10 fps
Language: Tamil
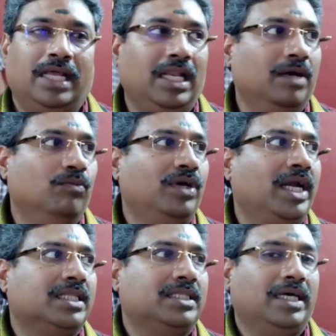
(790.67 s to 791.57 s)
நல்ல
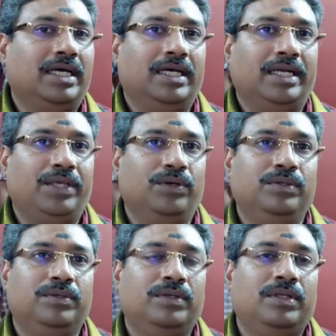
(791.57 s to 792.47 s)
முன்னேற்றத்தை
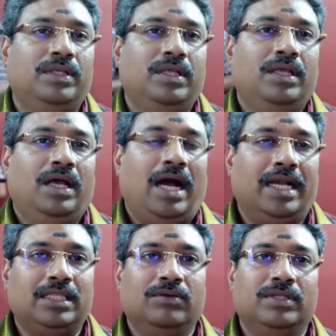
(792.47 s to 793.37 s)
அடையும்
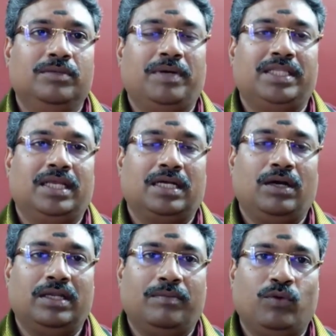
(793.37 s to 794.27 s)
அடுத்து வந்து
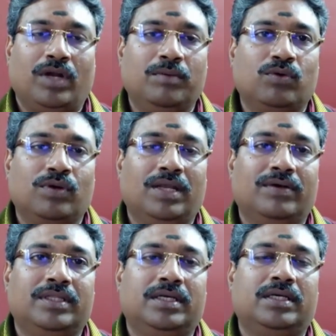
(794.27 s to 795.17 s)
பார்த்தீங்கன்னாக்கா நம்ம உடம்புக்குள்ளே
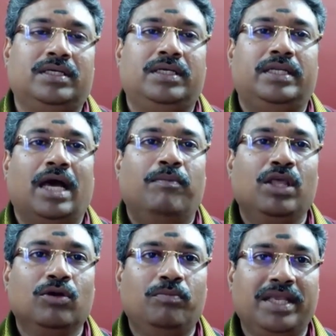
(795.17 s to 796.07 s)
வந்து
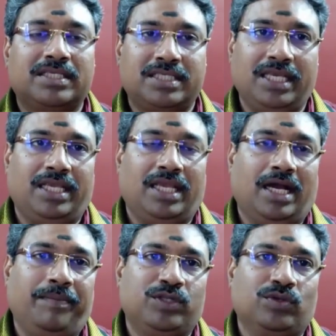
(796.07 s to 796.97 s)
டபிள்யூபிசி
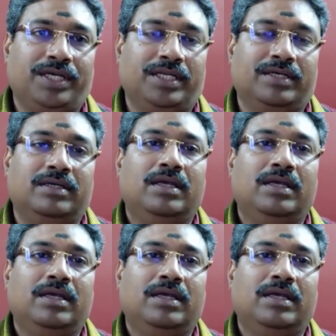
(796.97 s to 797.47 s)
அப்படின்னு சொல்லிட்டு